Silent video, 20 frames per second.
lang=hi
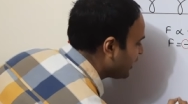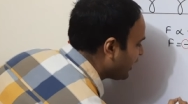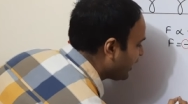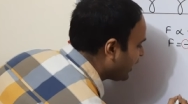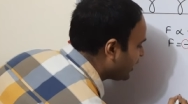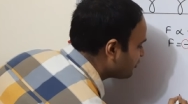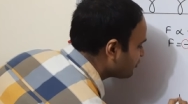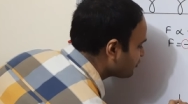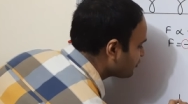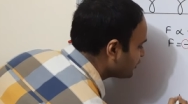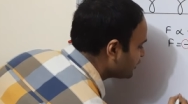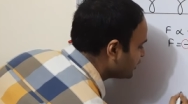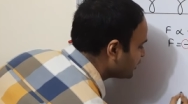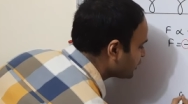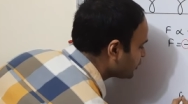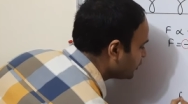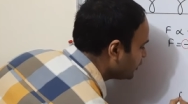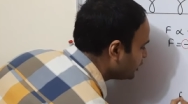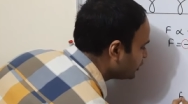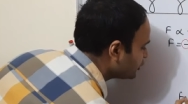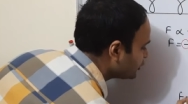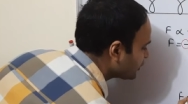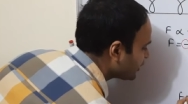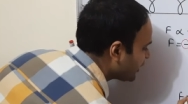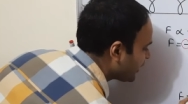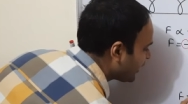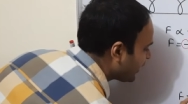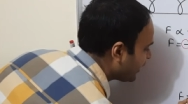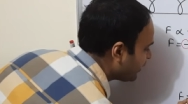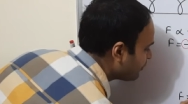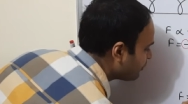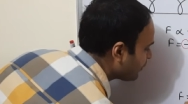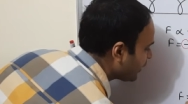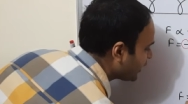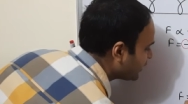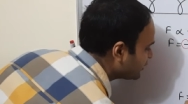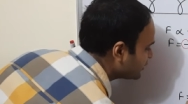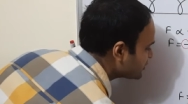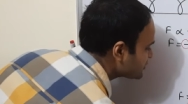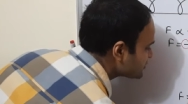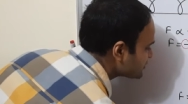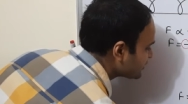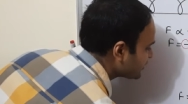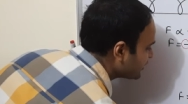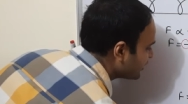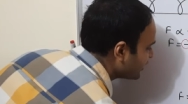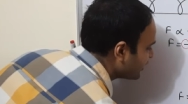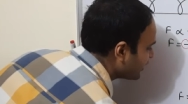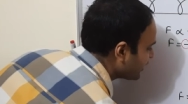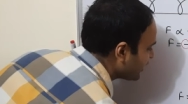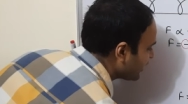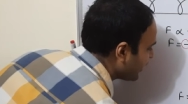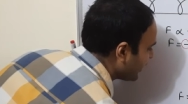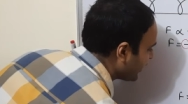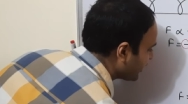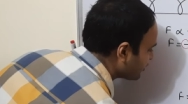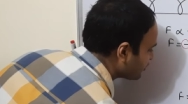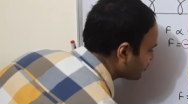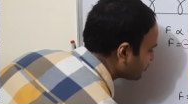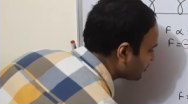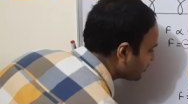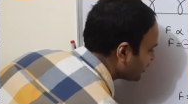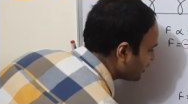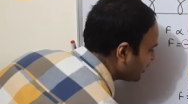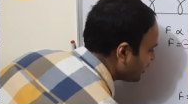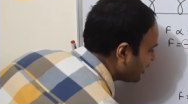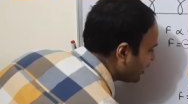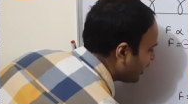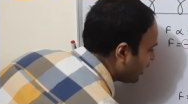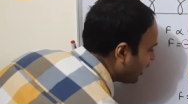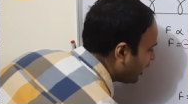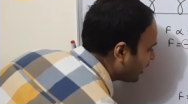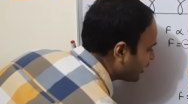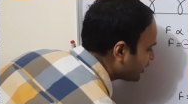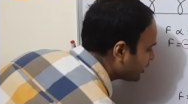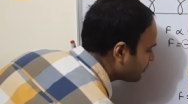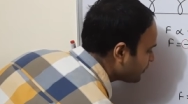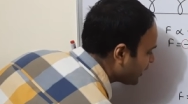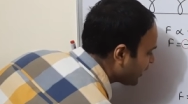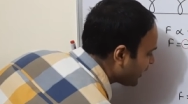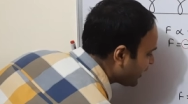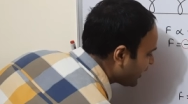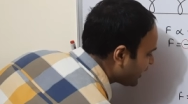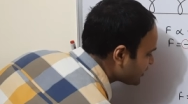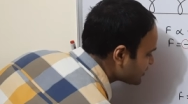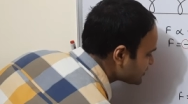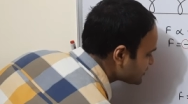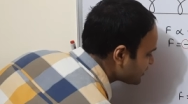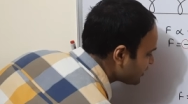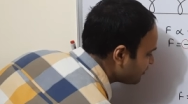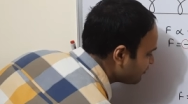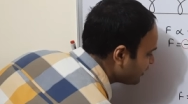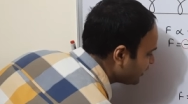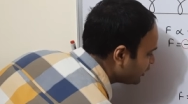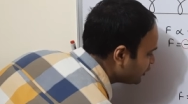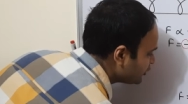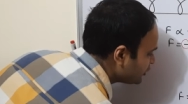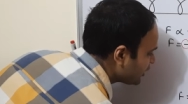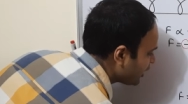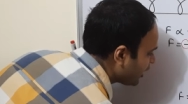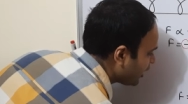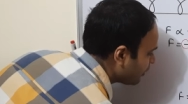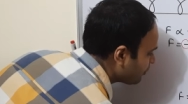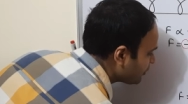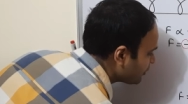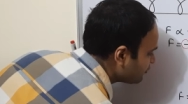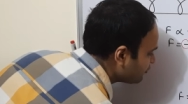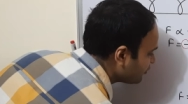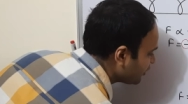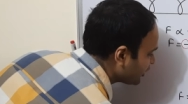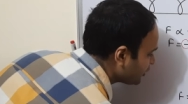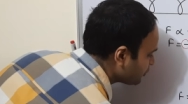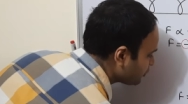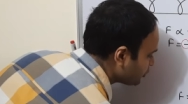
एफ इक्वल टू क्या है माइनस के एक्स अगर मैं x का वैल्यू यहां पे वन